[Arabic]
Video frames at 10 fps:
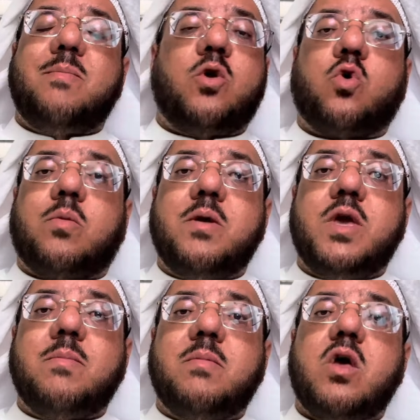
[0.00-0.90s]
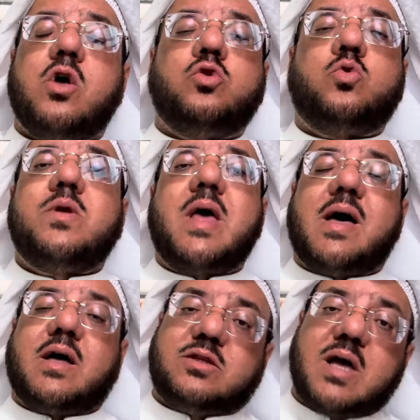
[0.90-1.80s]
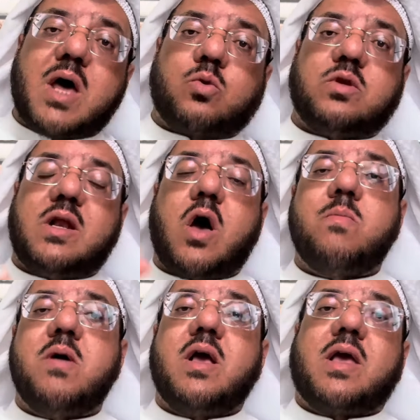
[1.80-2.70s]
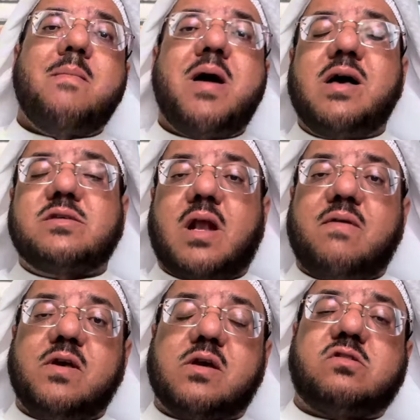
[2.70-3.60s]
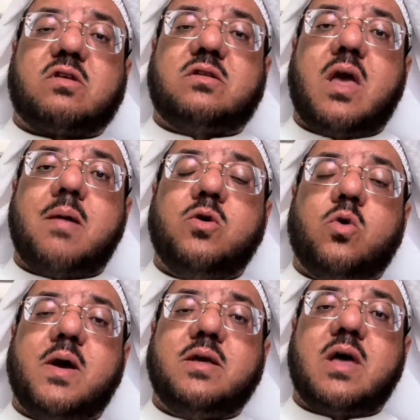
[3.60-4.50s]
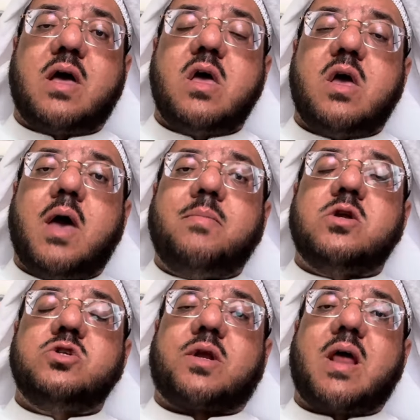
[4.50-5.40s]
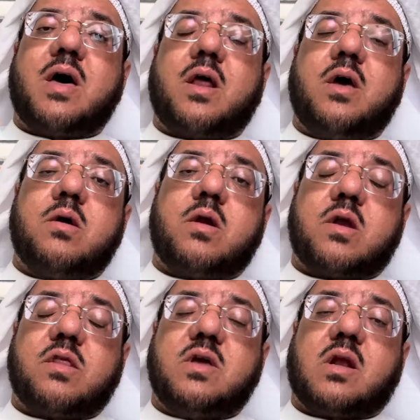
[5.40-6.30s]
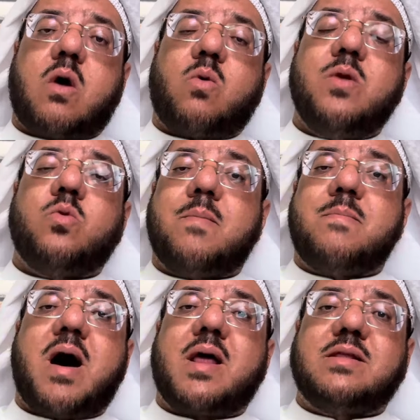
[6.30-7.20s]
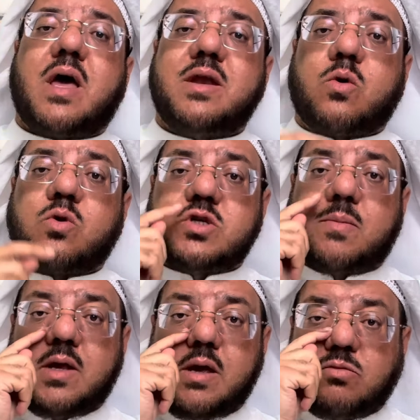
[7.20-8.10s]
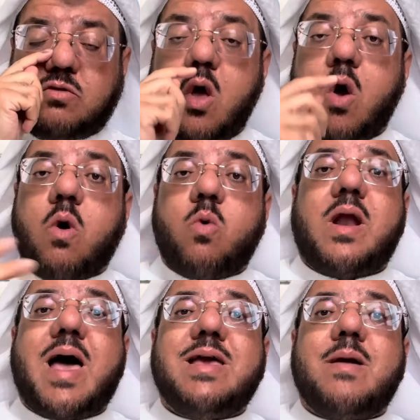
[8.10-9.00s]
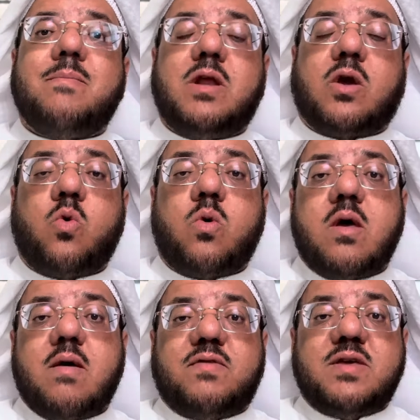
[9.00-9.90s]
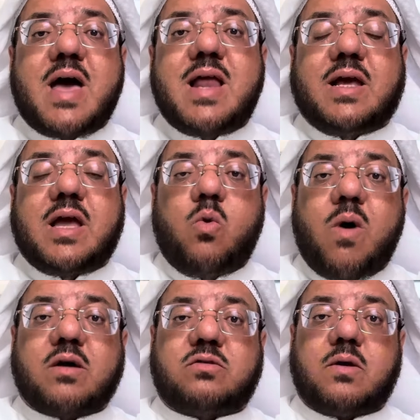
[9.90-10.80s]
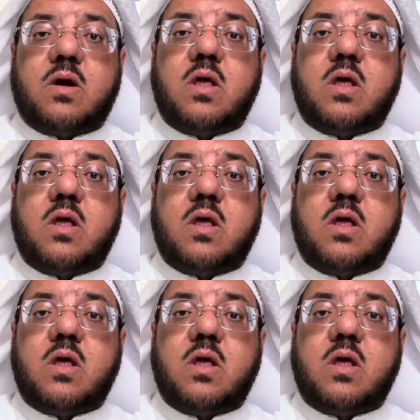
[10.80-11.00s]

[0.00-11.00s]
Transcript: من حكمهم دون التعرض لهم كما حصل في قصة أبي عبيدة ابن الجراح رضي الله عنه لما أراد أن يخرج من حمص وهو لا يملك في ذلك الوقت